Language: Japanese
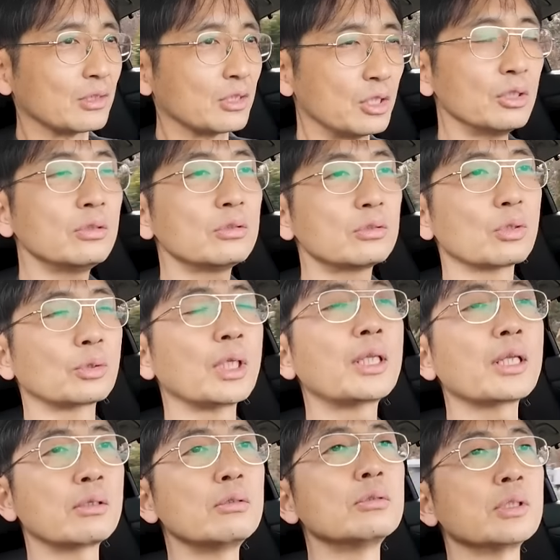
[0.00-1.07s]
ぐんと出
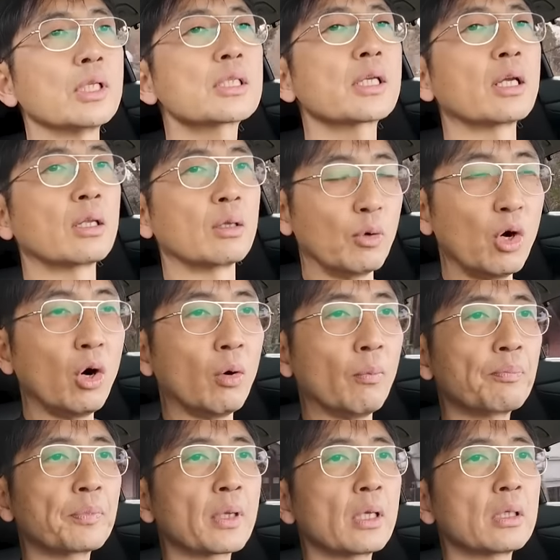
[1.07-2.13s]
てくるんですけれども
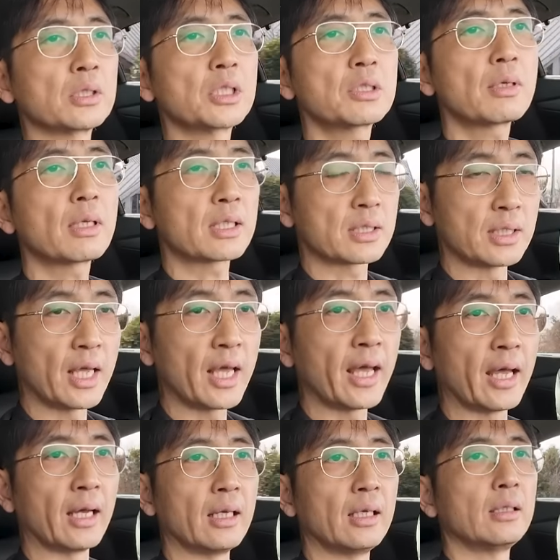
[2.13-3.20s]
実はです
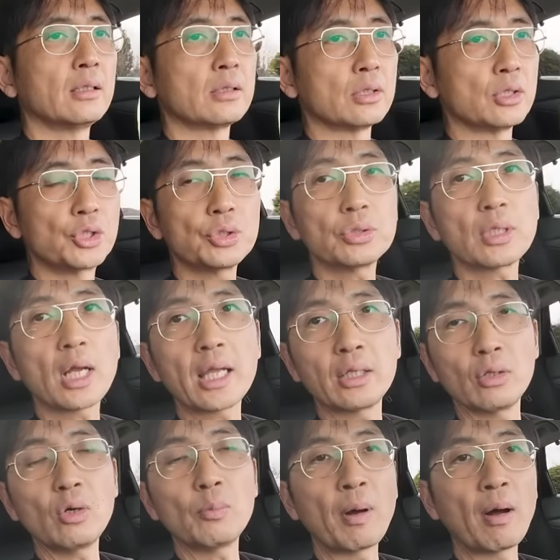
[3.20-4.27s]
ね従来
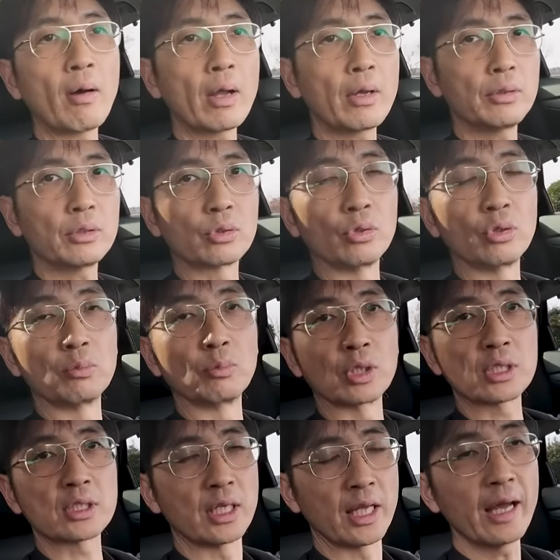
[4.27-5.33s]
のパワーユニットよりも
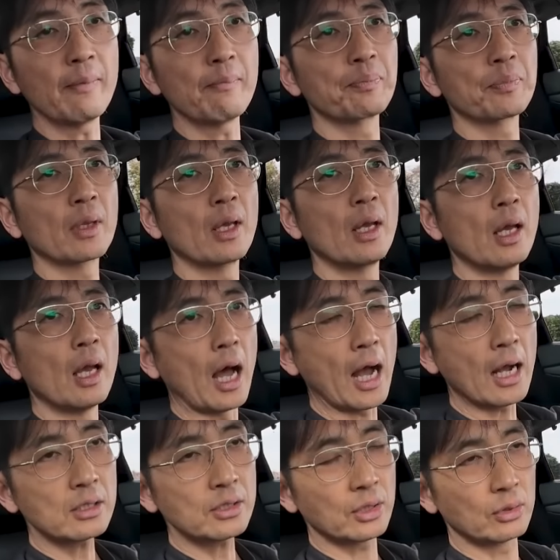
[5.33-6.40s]
ですね
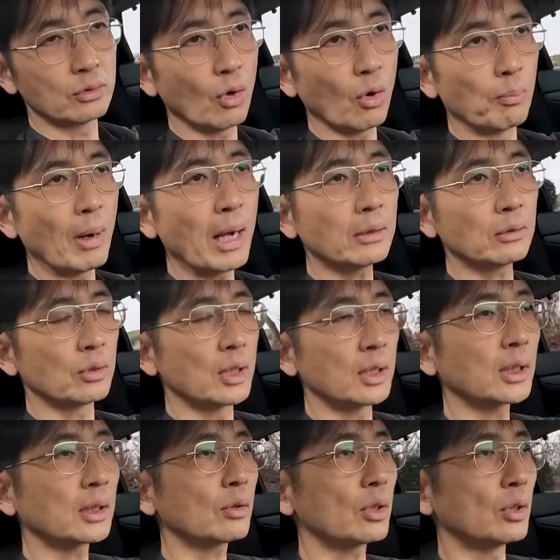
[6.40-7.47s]
アクセルをバンと入れ
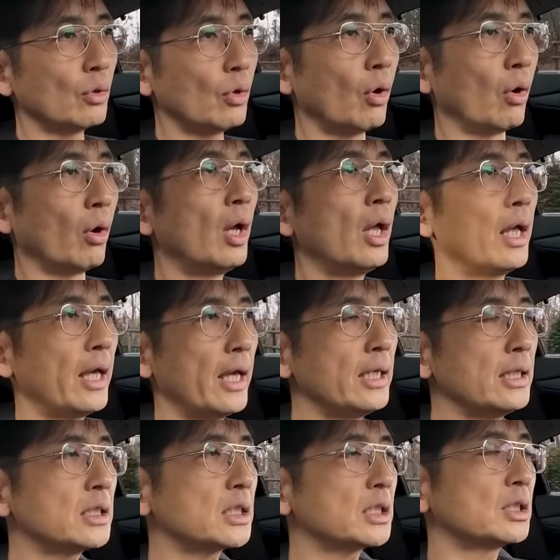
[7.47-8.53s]
た時の
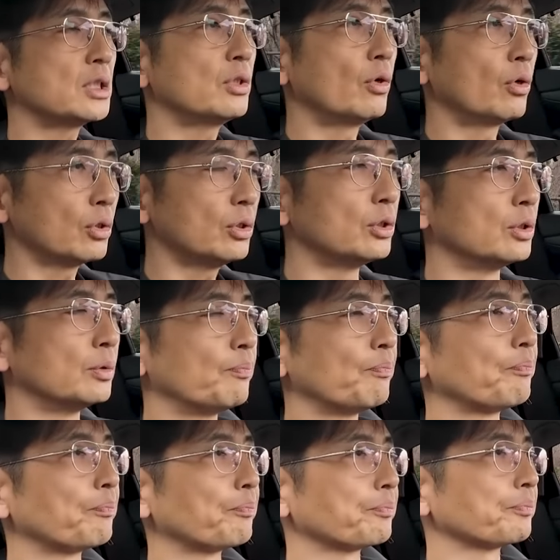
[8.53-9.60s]
エンジンによる
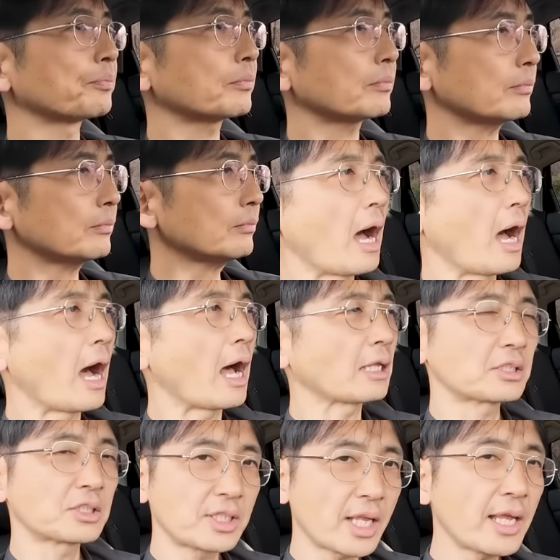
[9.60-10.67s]

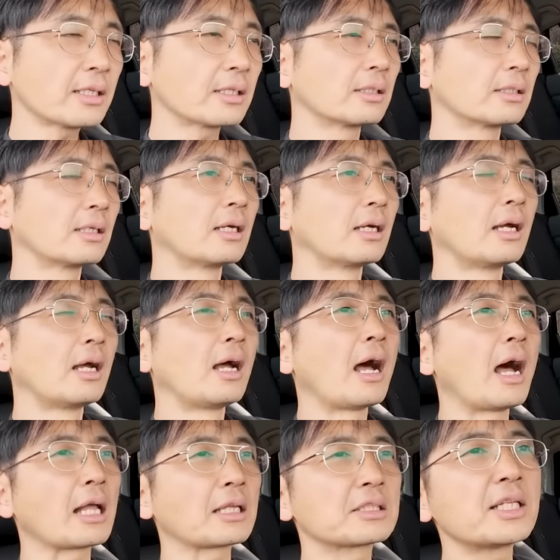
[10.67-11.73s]
発電
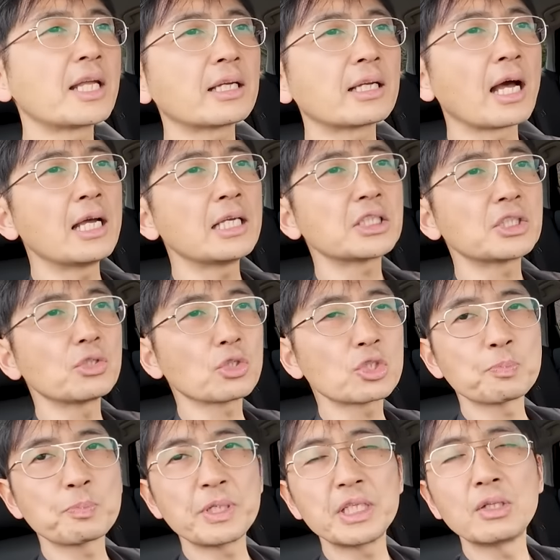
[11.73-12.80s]
発電開始の
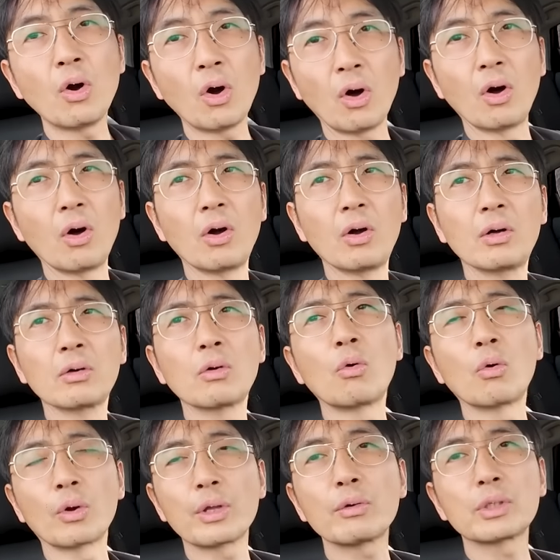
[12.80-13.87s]
スピード
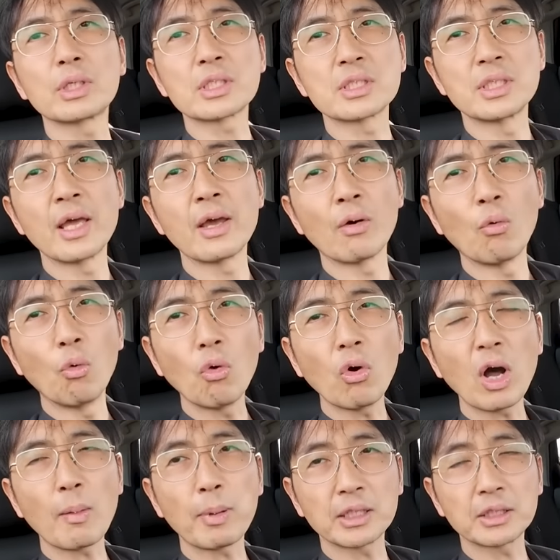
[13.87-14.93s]
これをですね大
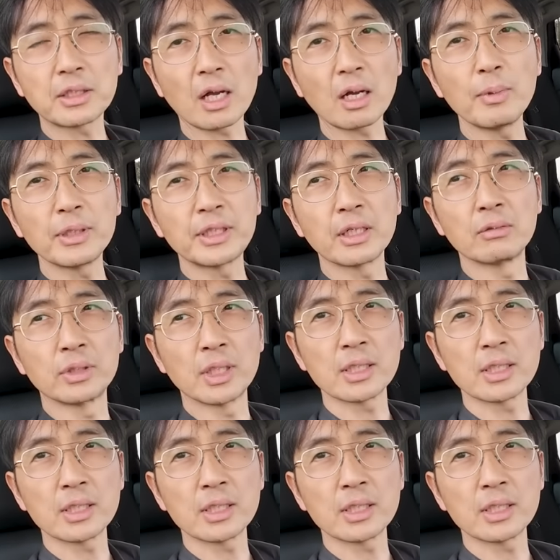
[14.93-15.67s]
幅に高めてるん